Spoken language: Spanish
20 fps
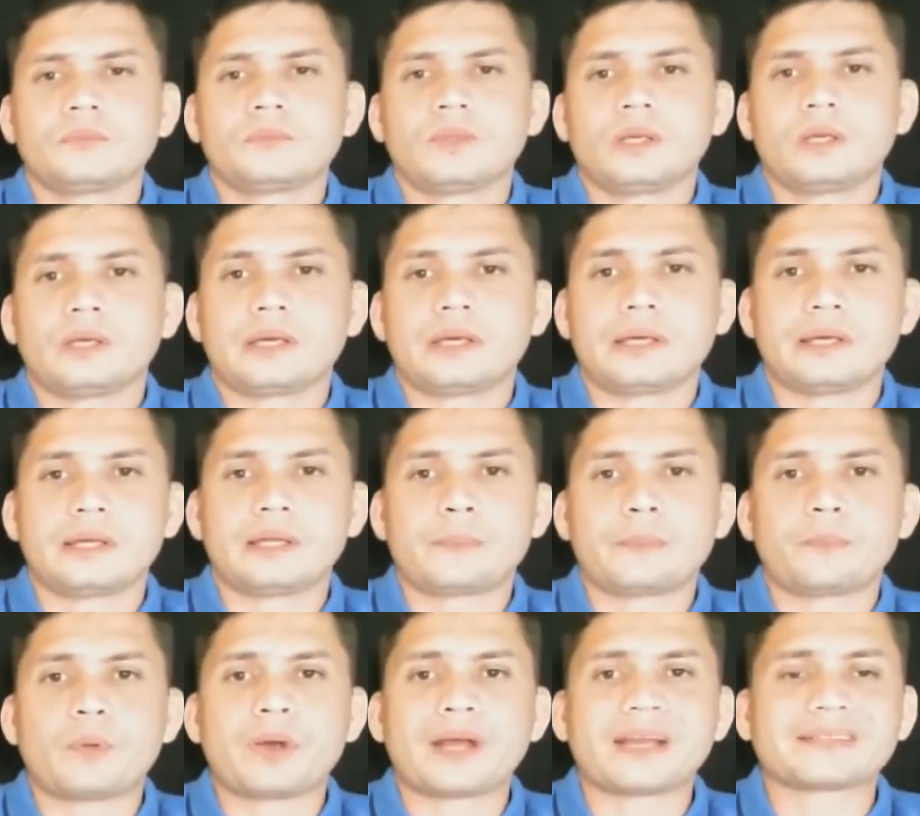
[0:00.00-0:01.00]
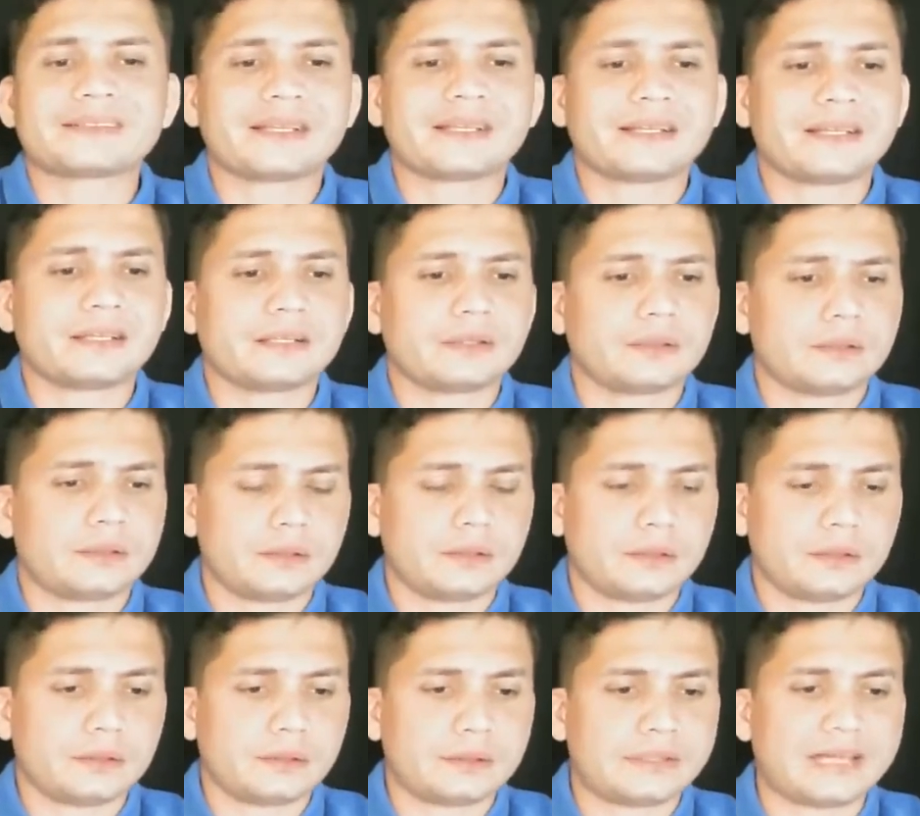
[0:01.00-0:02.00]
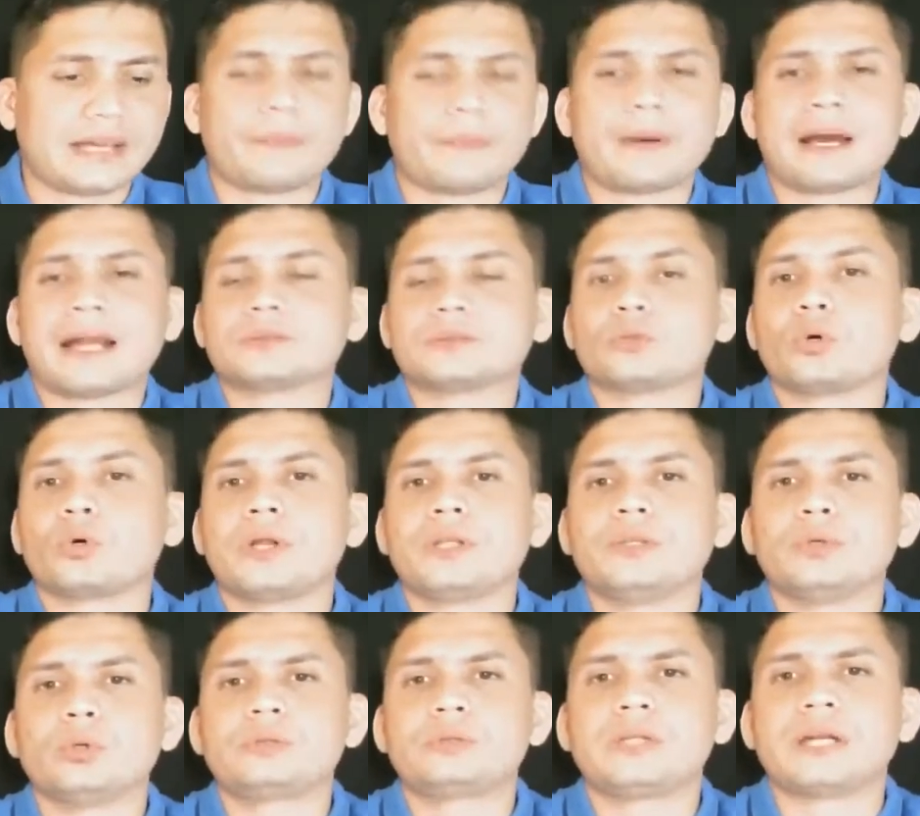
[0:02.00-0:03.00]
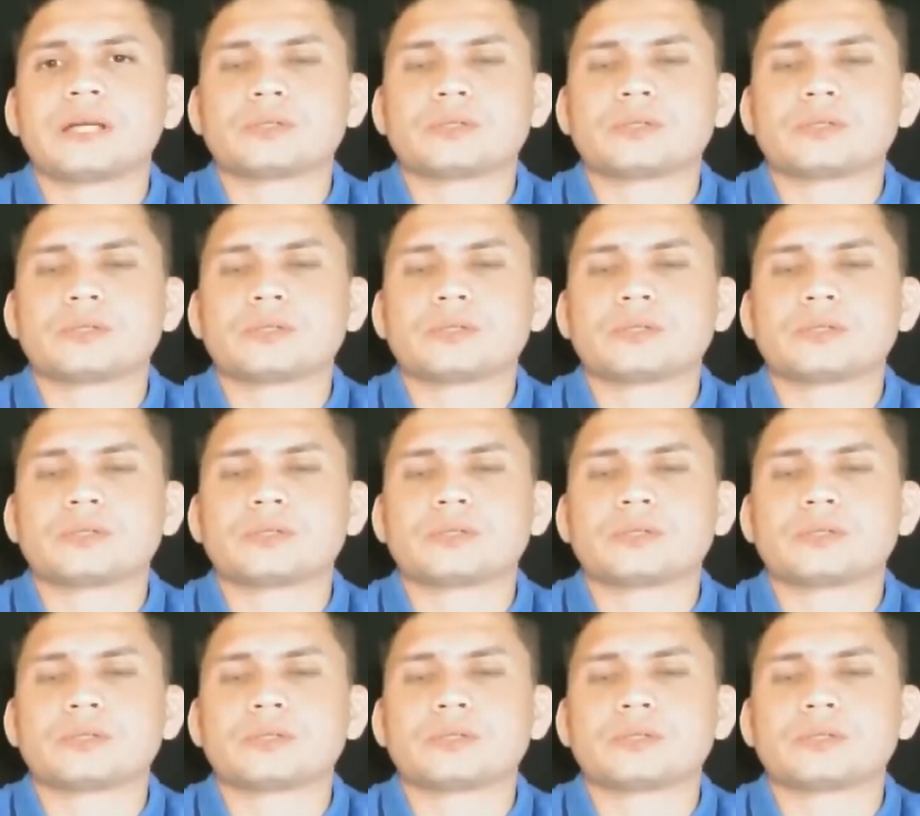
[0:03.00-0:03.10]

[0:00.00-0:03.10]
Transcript: que después que se desbarató la industria